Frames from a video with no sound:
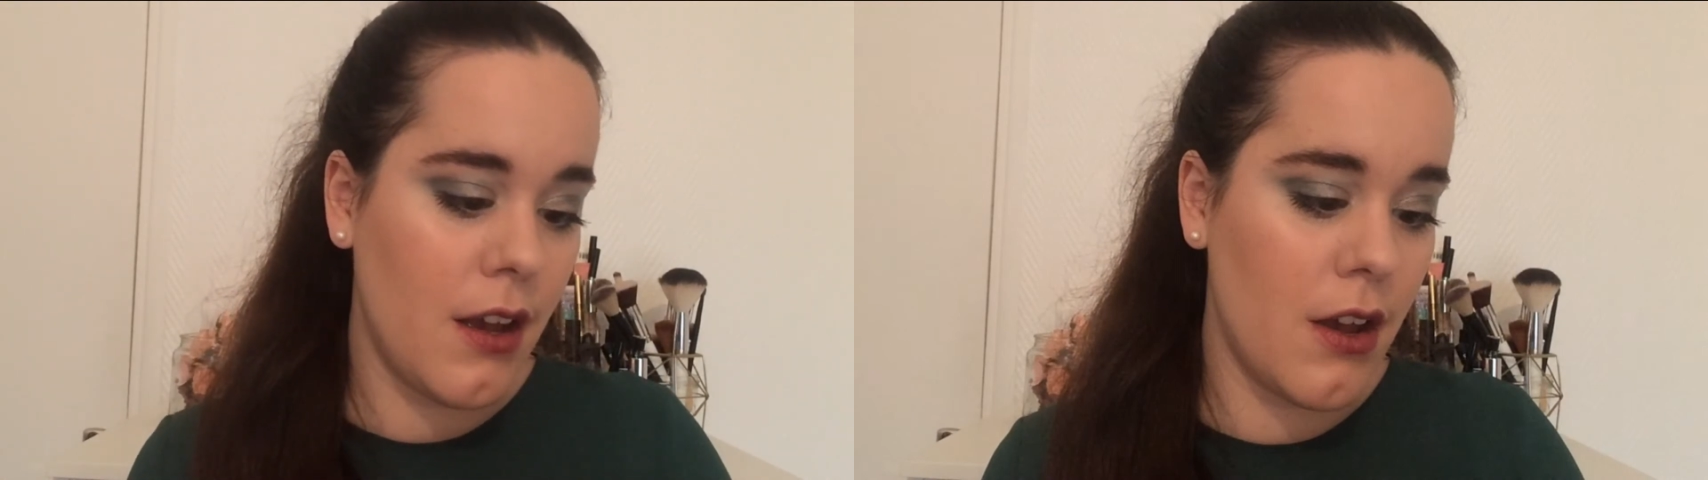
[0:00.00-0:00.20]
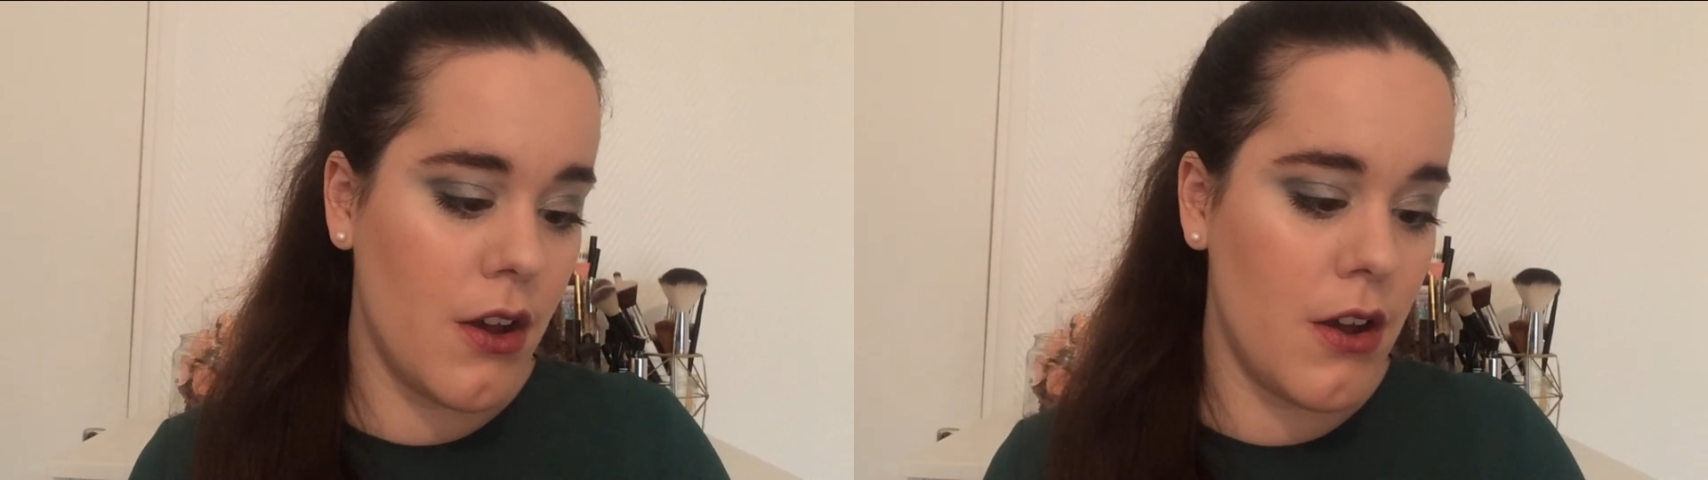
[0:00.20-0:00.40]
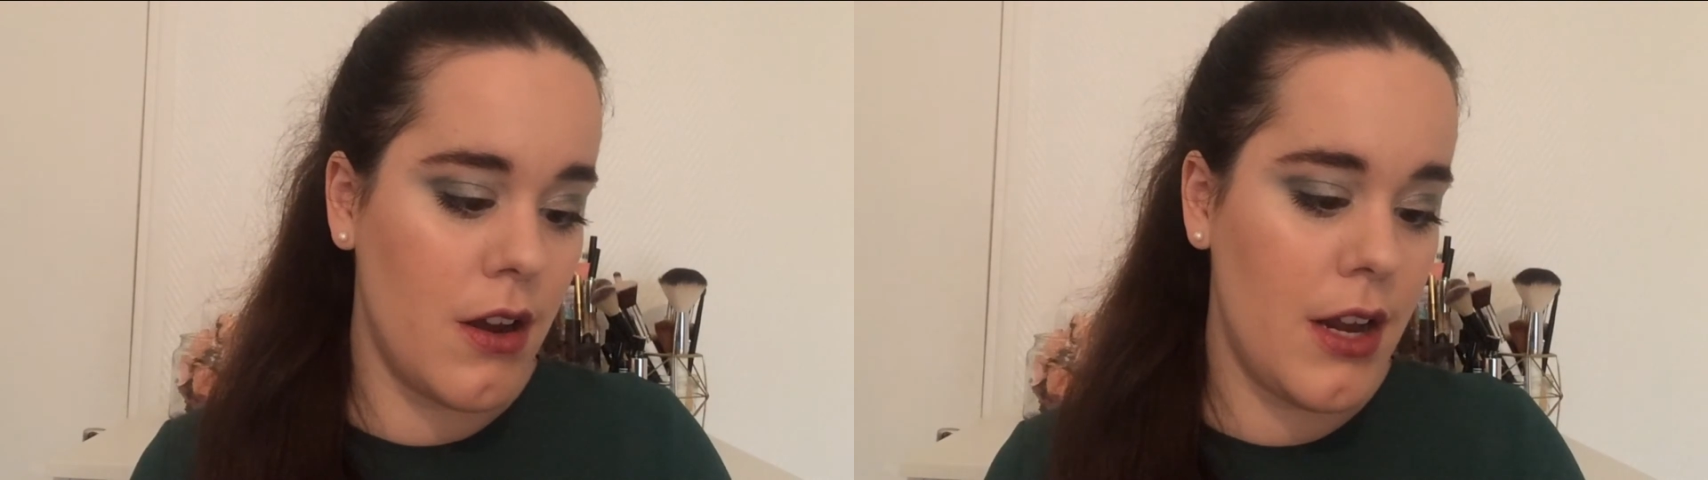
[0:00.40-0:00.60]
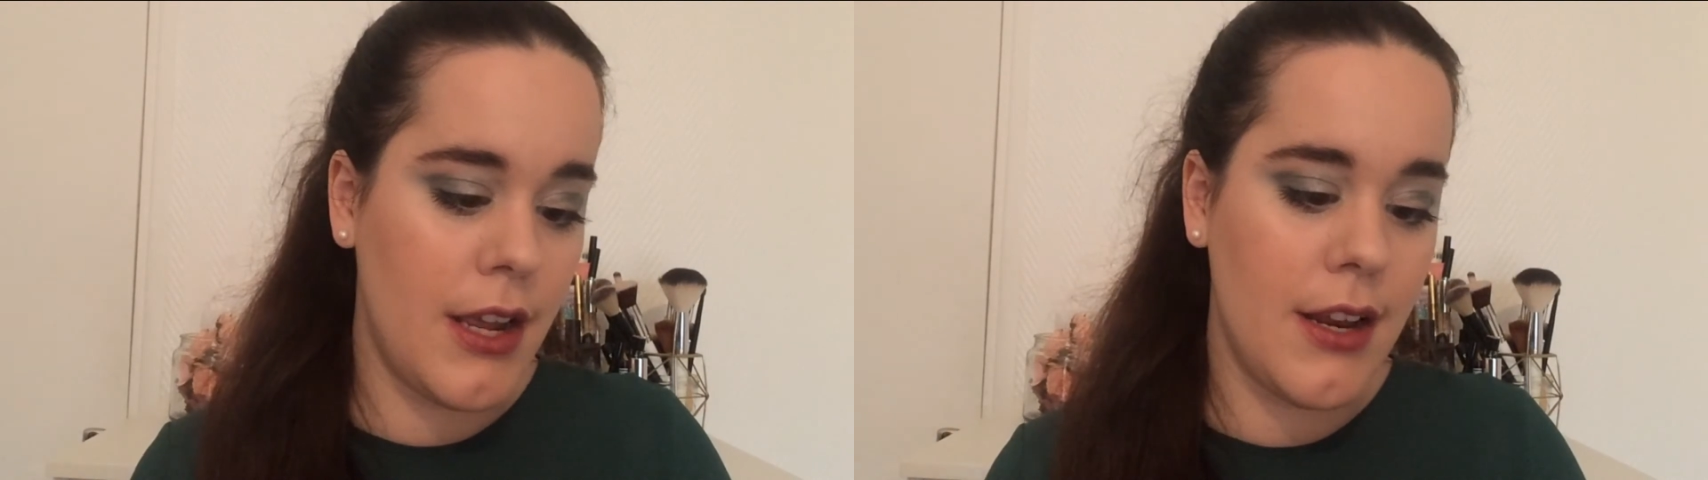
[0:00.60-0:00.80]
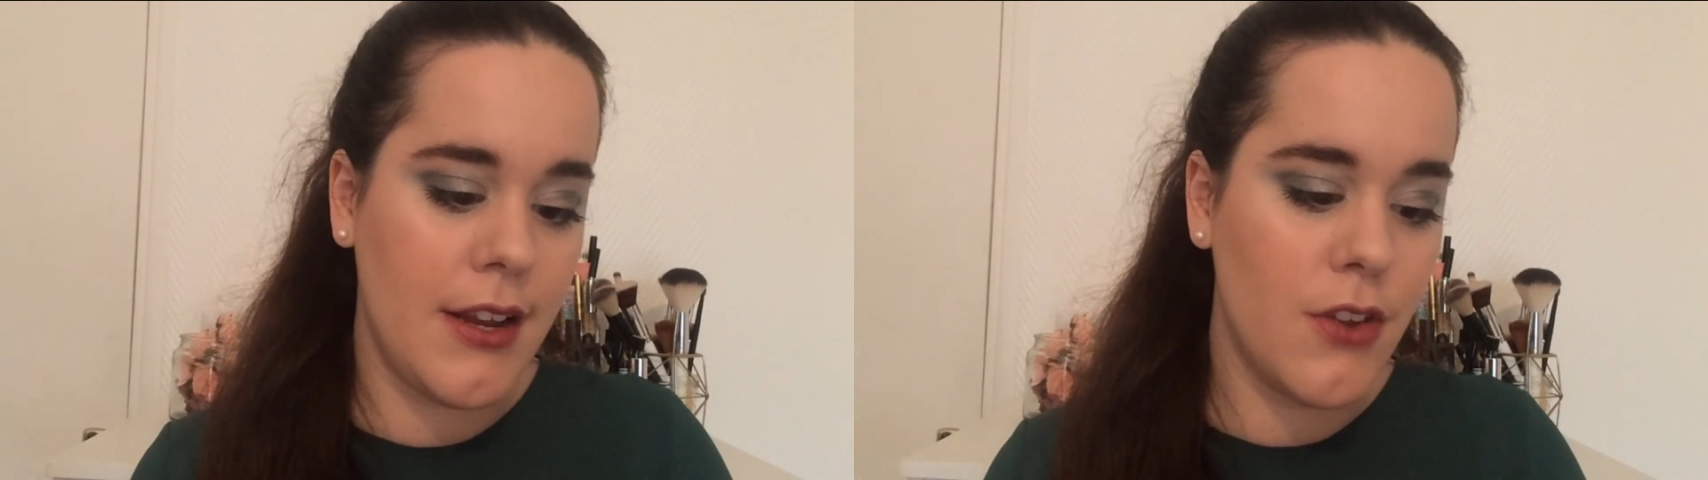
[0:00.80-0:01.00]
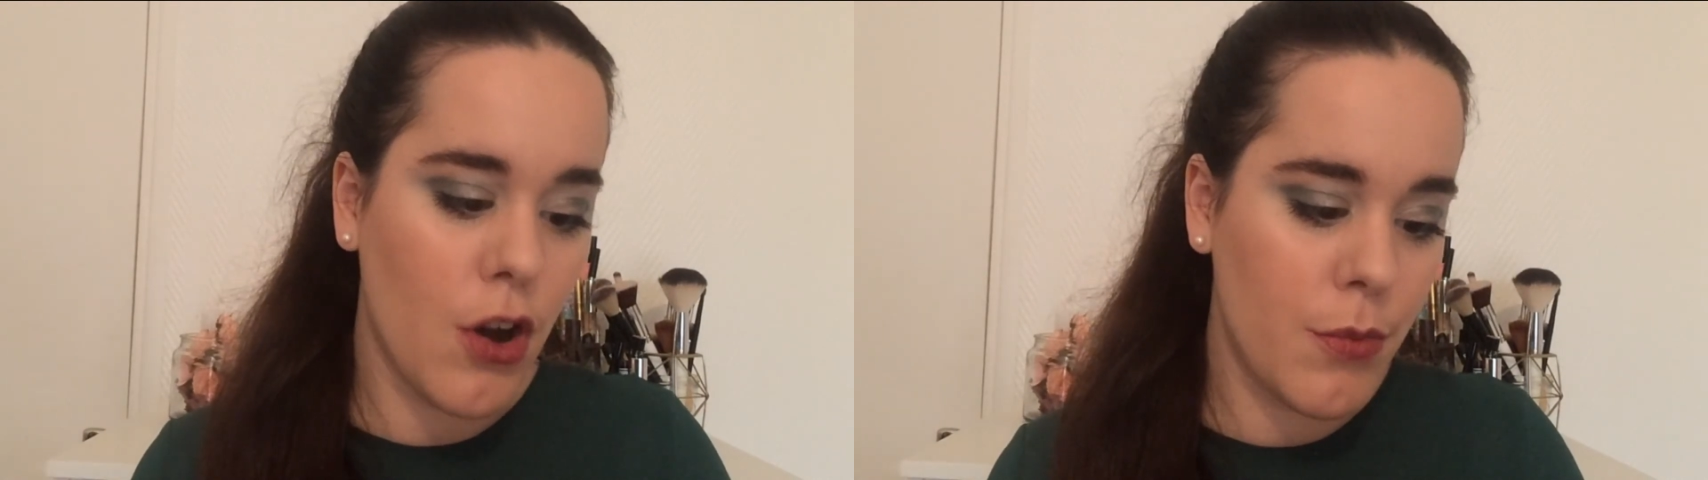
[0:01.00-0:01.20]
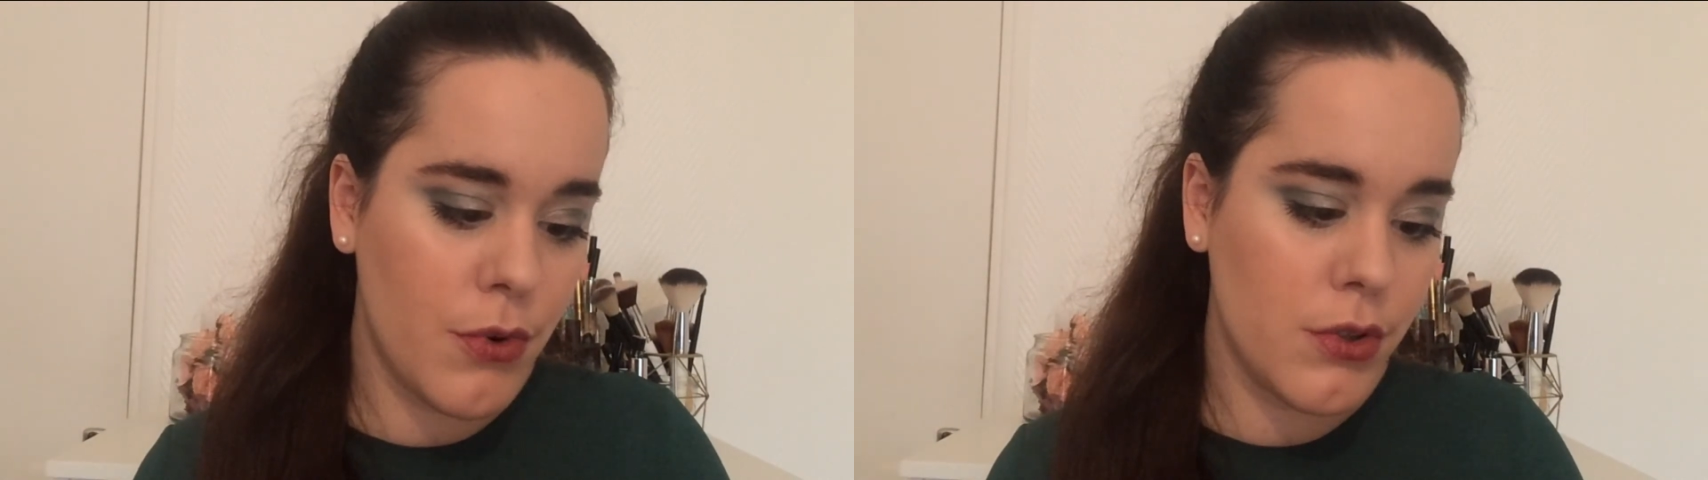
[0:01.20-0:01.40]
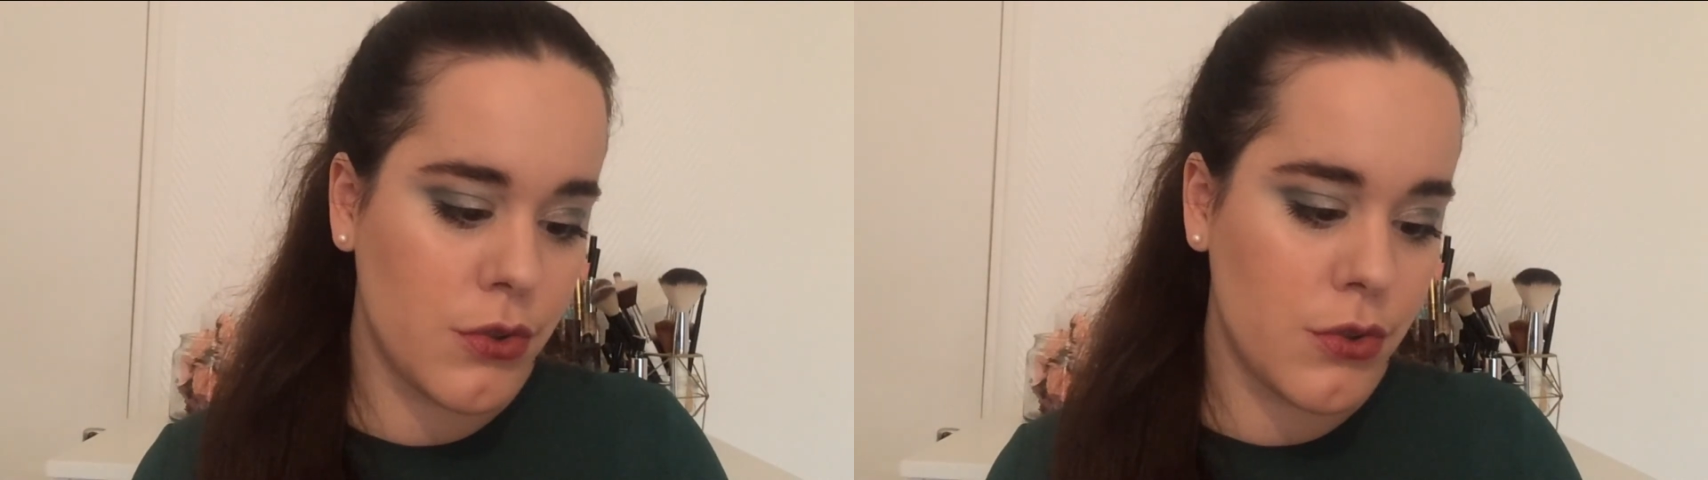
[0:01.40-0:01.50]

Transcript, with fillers: Euh, les, les, normaux